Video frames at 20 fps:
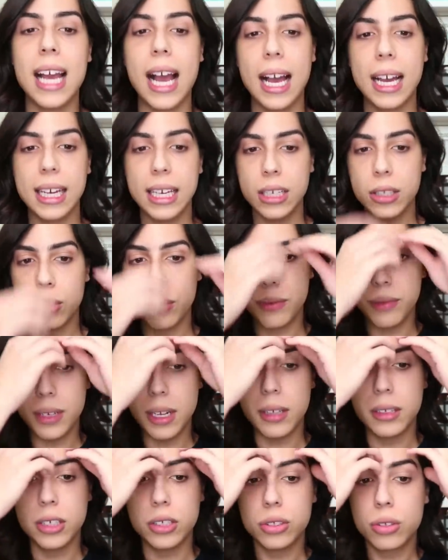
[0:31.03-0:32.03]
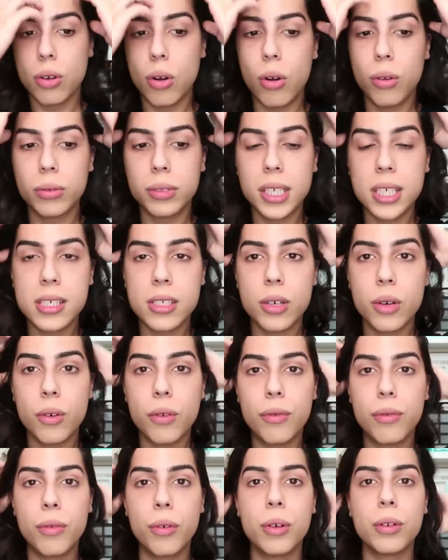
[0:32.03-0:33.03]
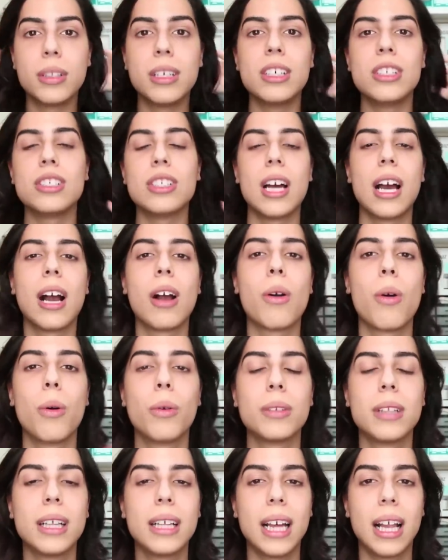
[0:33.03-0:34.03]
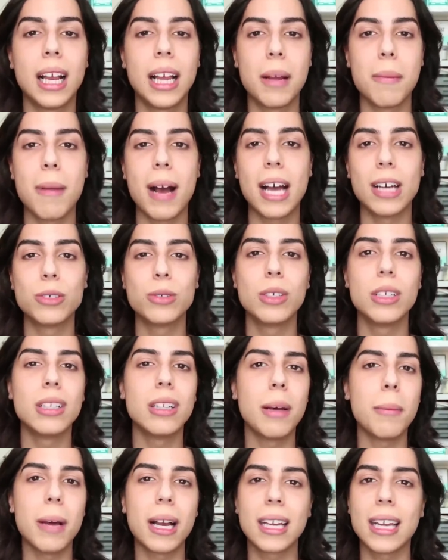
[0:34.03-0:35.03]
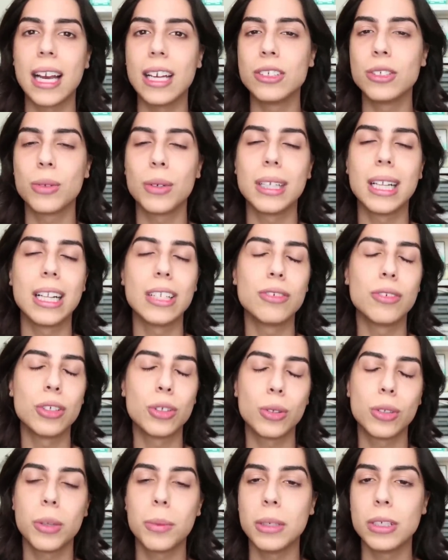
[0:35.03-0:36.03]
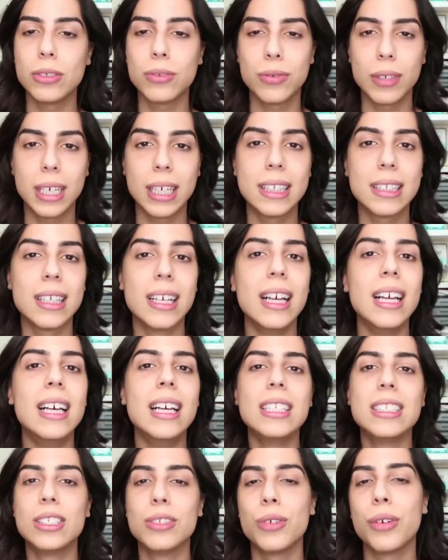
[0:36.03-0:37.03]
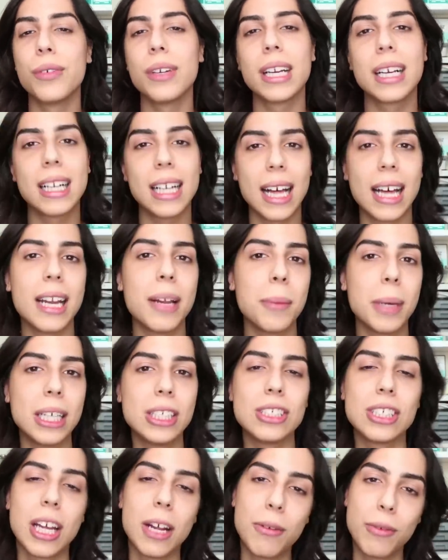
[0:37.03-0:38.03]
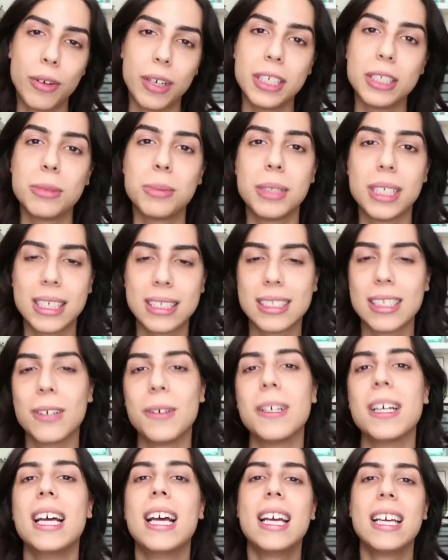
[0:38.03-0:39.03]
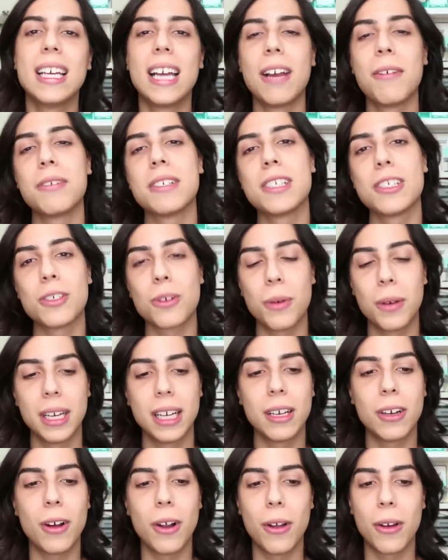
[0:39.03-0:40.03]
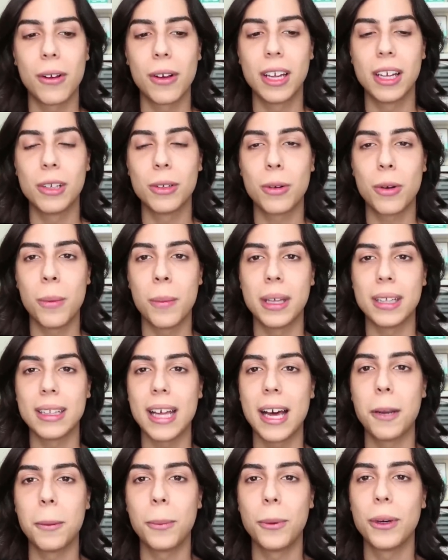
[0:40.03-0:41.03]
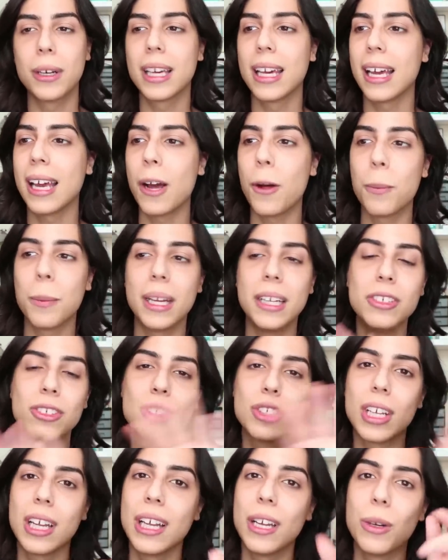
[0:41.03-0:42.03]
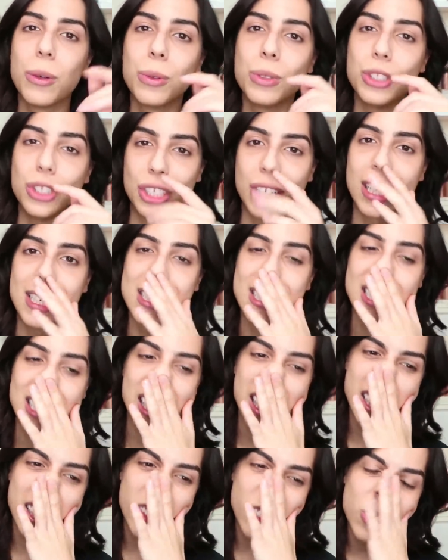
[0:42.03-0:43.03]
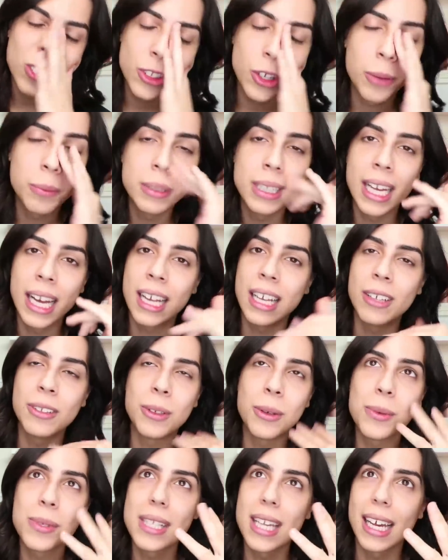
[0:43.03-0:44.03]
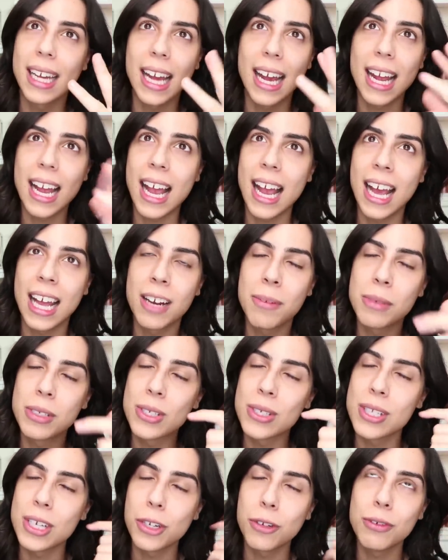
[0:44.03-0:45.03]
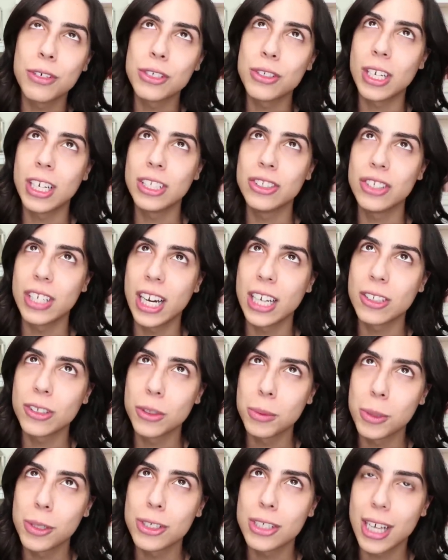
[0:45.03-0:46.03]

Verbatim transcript: E aí, no final das contas, eu vou deixar a conta dela aí embaixo. E na maquiagem, quando ela estiver totalmente feita, vocês vão ver claramente quem foi a inspiração. E aí vocês colocam aí no comentário, porque realmente eu esqueci o nome dela. Eu não sei quem é ela, mas eu sei que eu vejo ela direto no meu